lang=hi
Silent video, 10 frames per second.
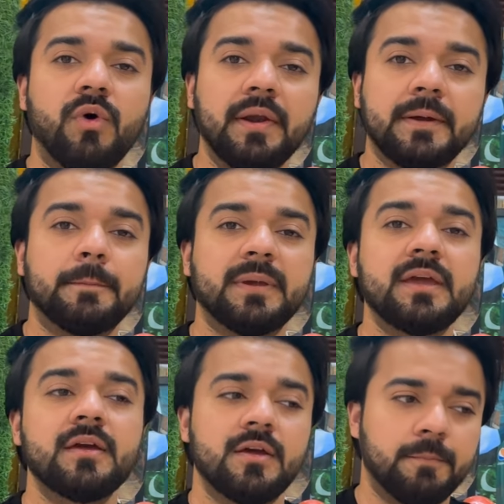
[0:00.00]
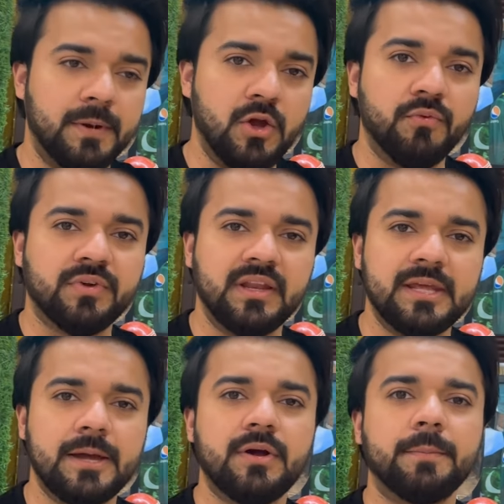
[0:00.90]
वर्ल्ड कप के प्ले के
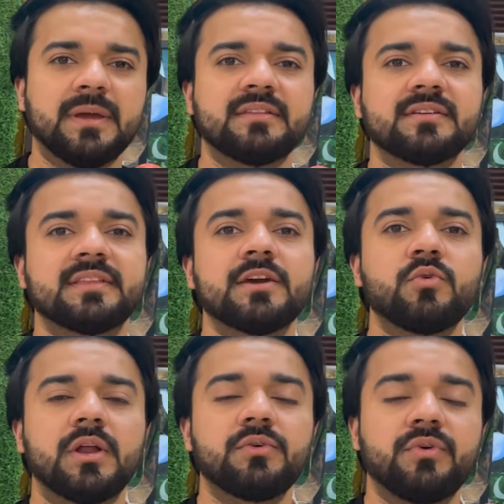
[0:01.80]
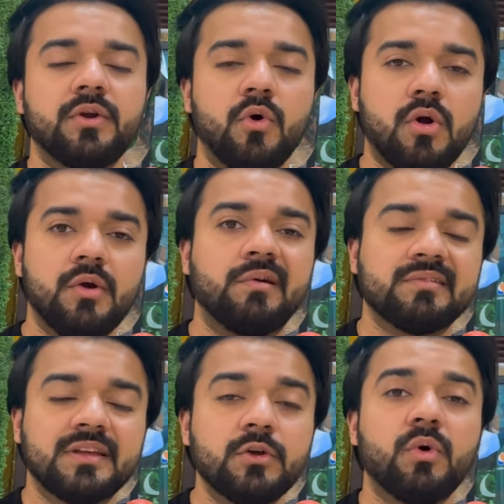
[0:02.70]
लिए आप कह सकते हैं क्वालिफाइड नॉकआउट
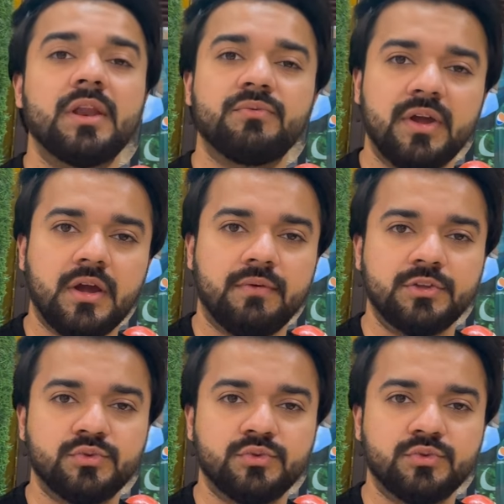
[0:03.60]
राउंड के लिए क्वालिफाई करवा